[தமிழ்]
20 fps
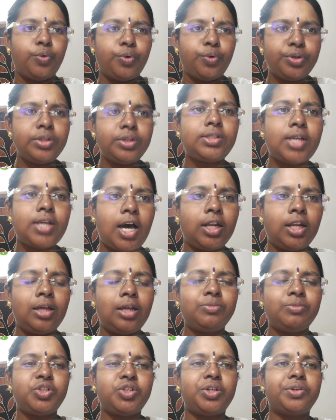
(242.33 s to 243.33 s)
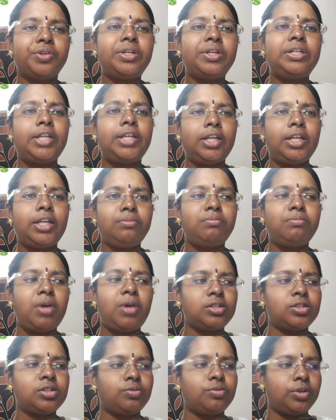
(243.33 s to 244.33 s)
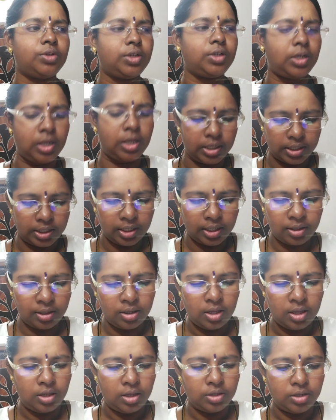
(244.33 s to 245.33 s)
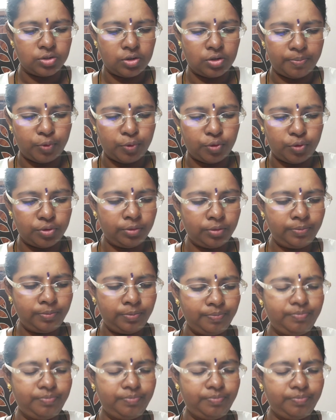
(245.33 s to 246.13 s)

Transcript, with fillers: ஒரு சாராம்சவுக்கு டென் மார்க்ஸ் கொடுக்குறாங்க ஸோ அப்போது